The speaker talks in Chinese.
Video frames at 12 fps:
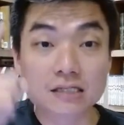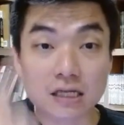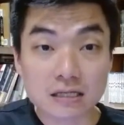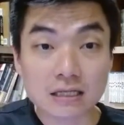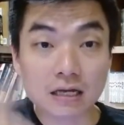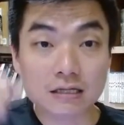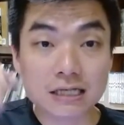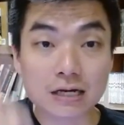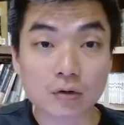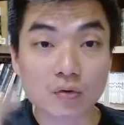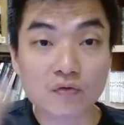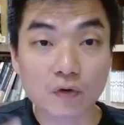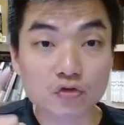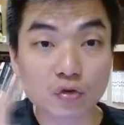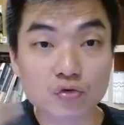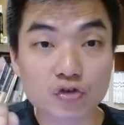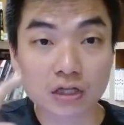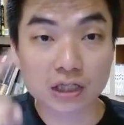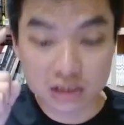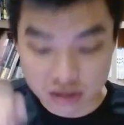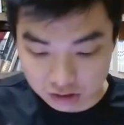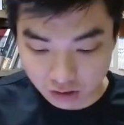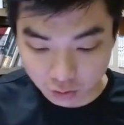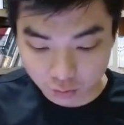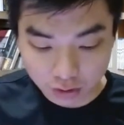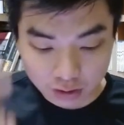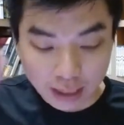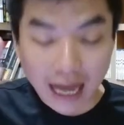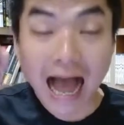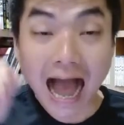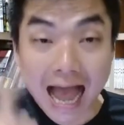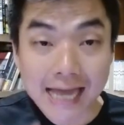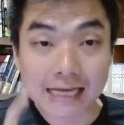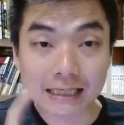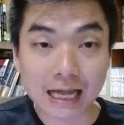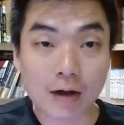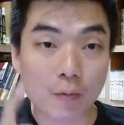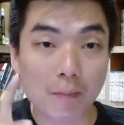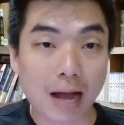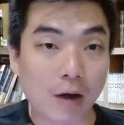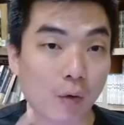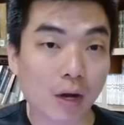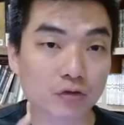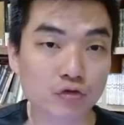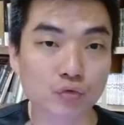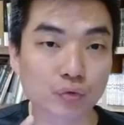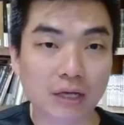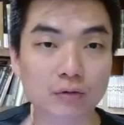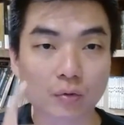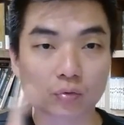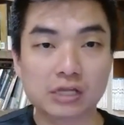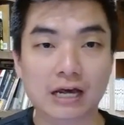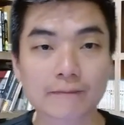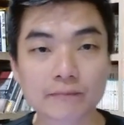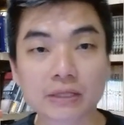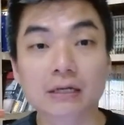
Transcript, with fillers: 真的在柔佛周选的时候害到马华输掉东甲。